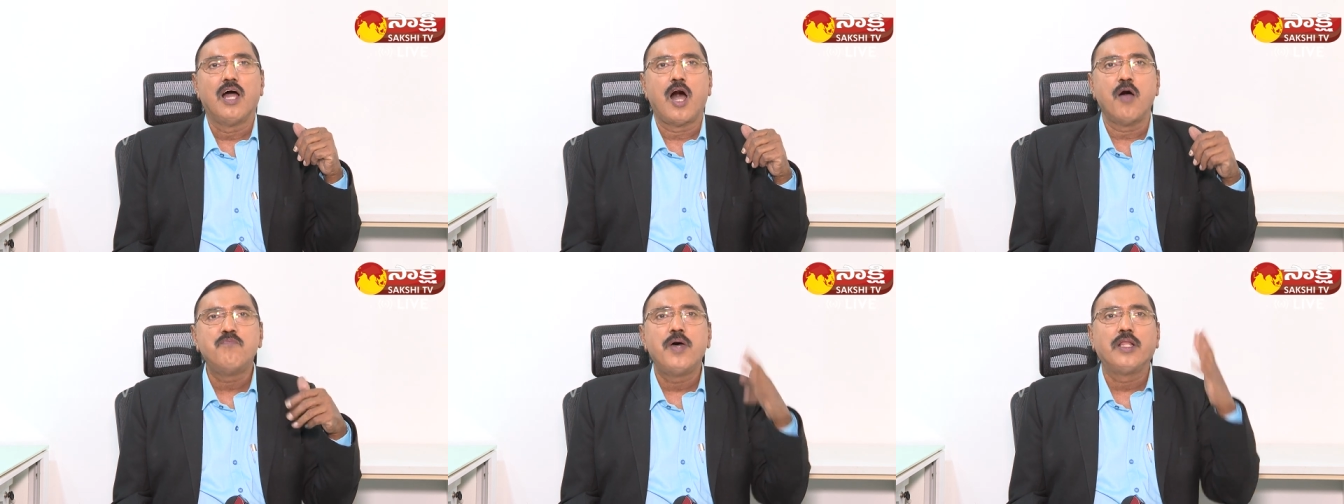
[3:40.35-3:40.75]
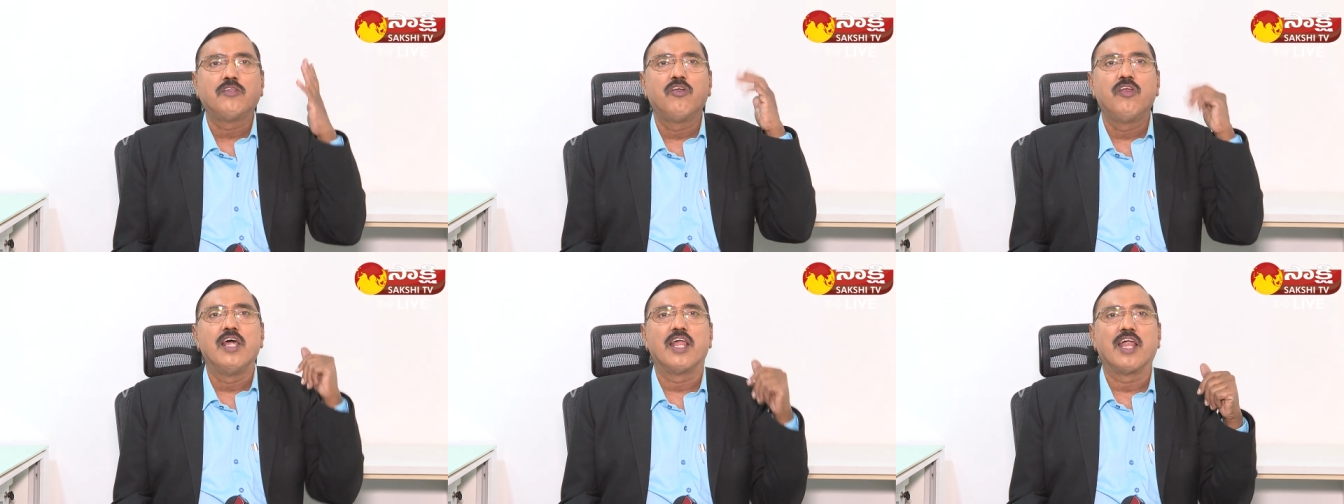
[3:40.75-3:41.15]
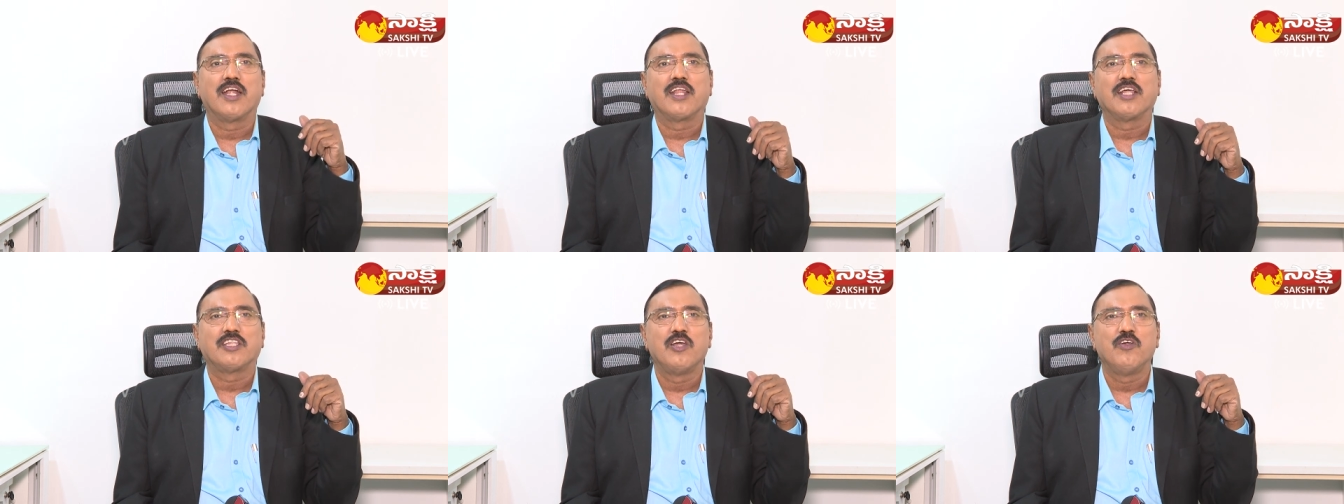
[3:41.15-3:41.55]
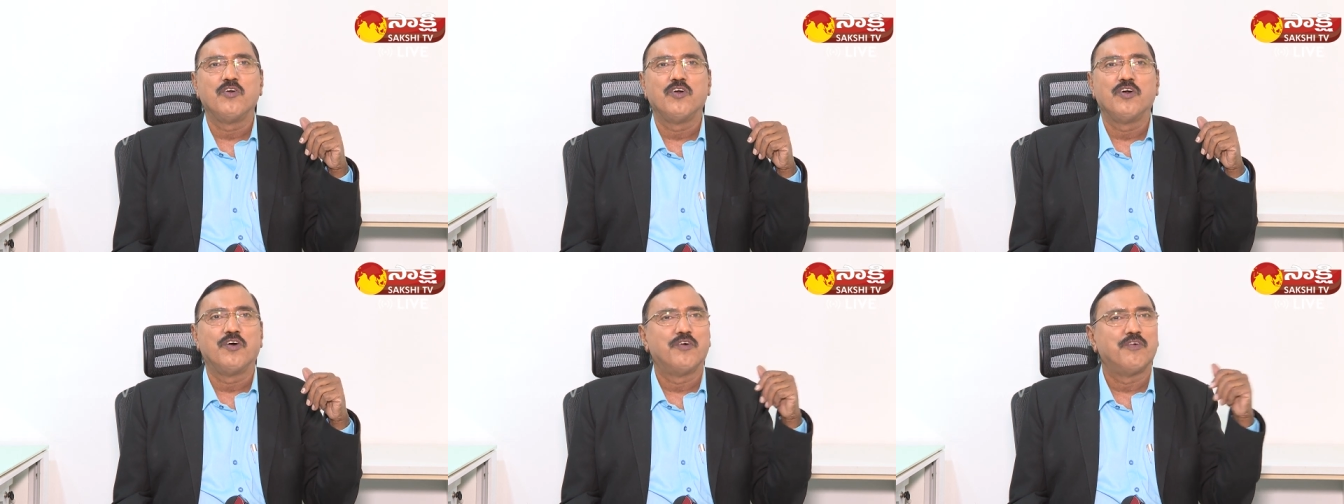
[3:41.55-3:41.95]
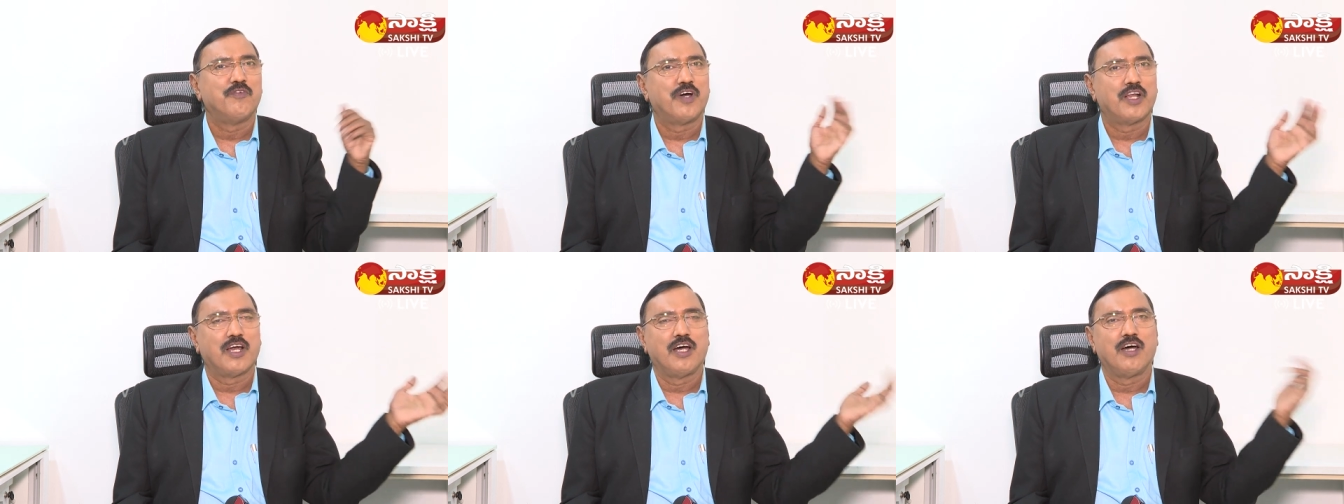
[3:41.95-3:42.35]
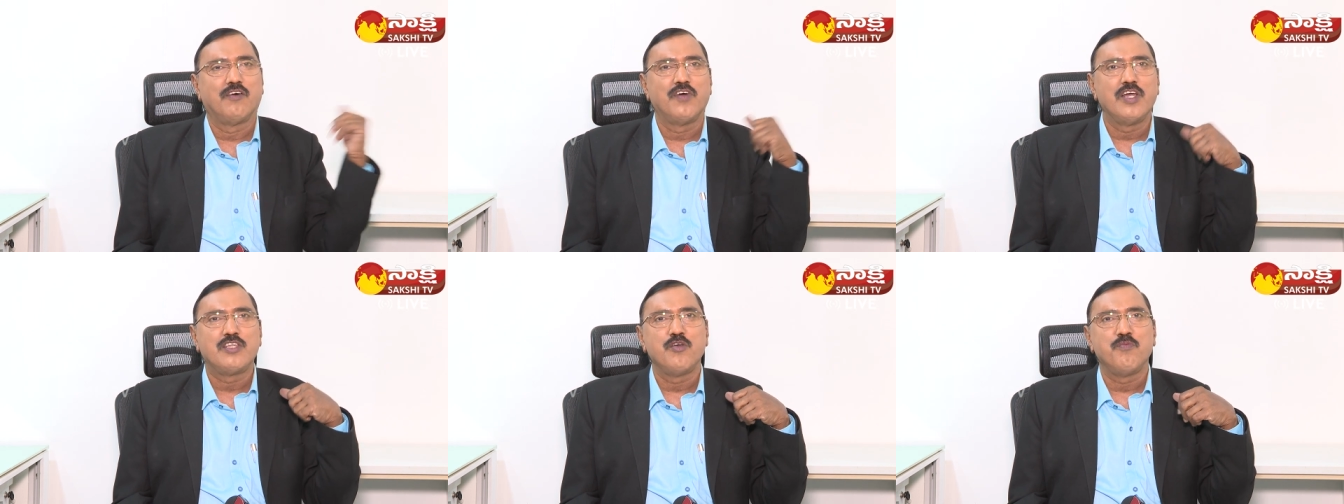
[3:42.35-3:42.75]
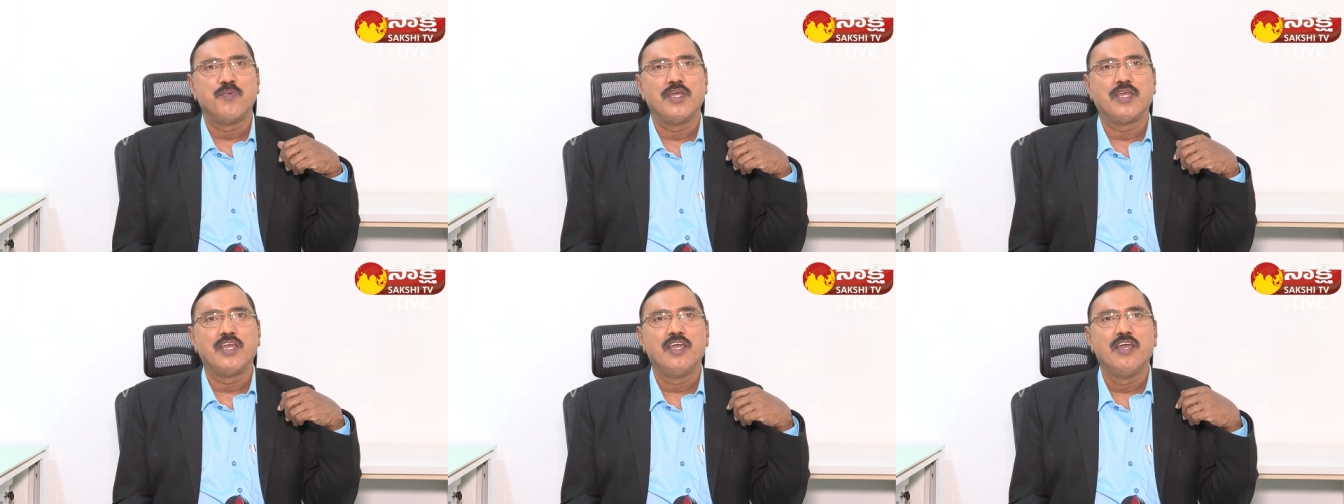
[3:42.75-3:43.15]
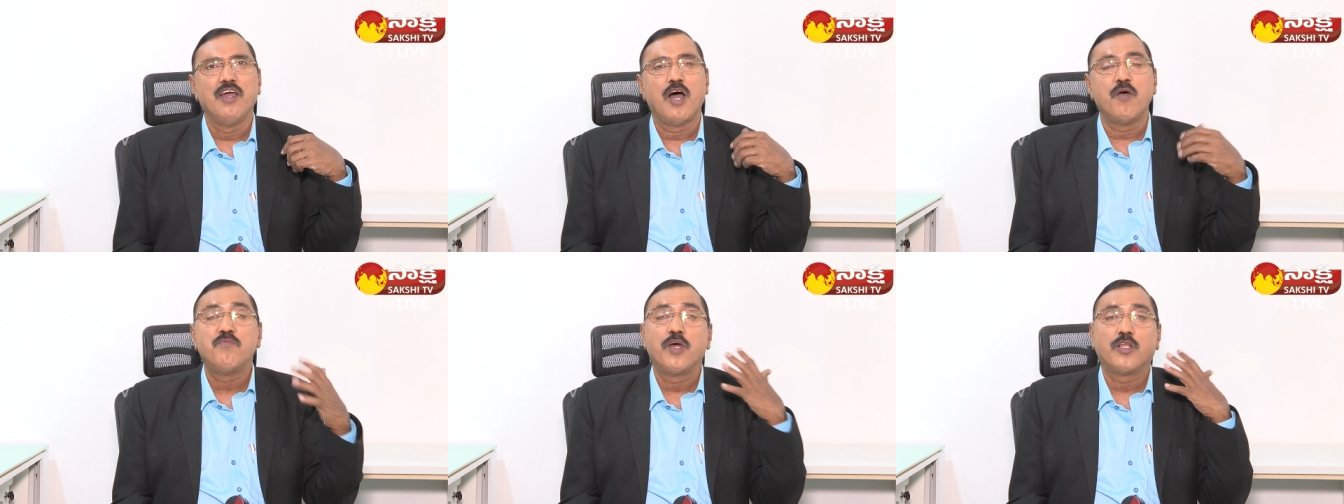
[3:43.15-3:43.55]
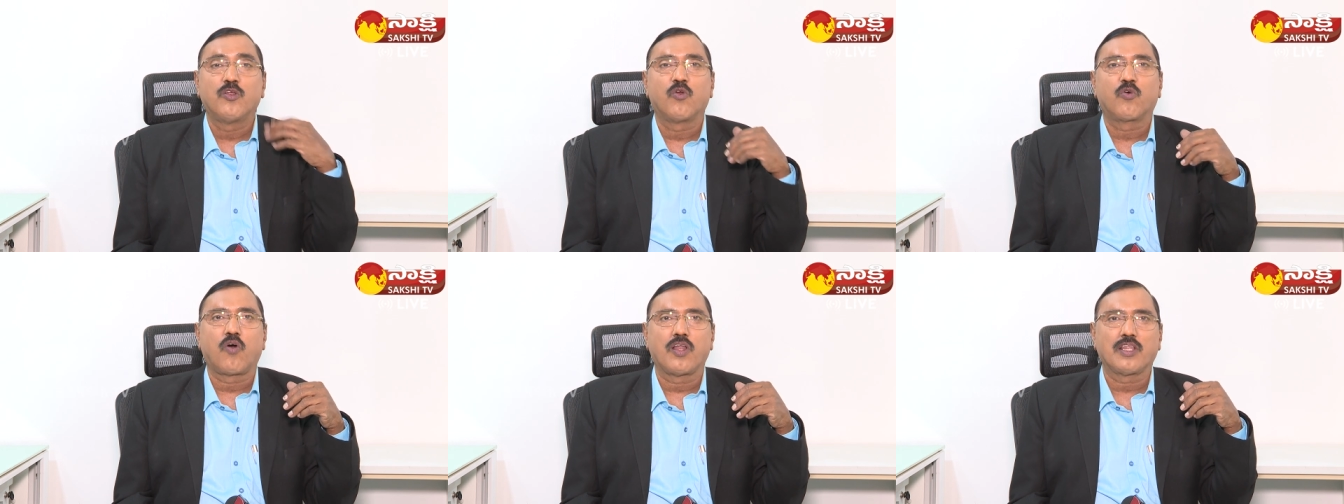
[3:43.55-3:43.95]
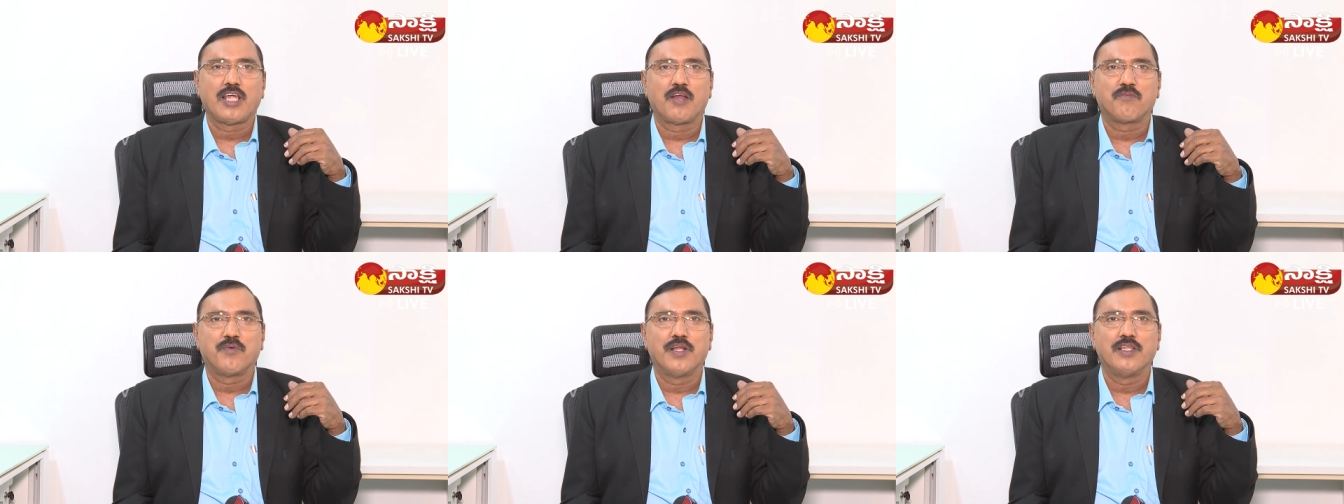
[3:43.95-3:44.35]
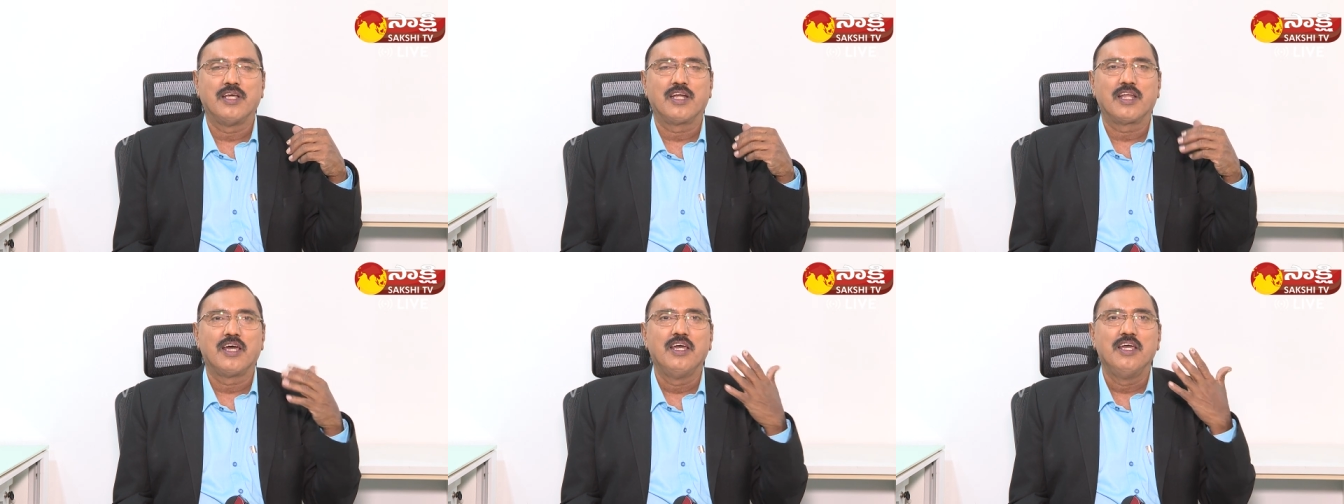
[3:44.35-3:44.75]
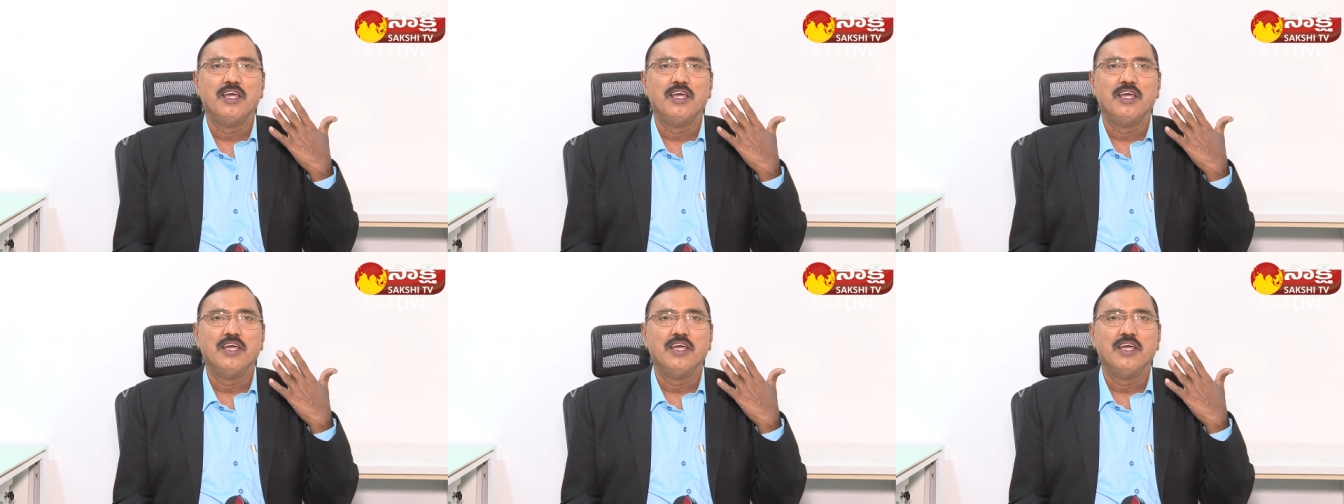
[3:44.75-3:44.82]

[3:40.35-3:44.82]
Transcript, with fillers: అభ్యర్థులు లేరంట తెలుగు మన వైసీపీకి అభ్యర్థులు కొరత ఏర్పడిందంట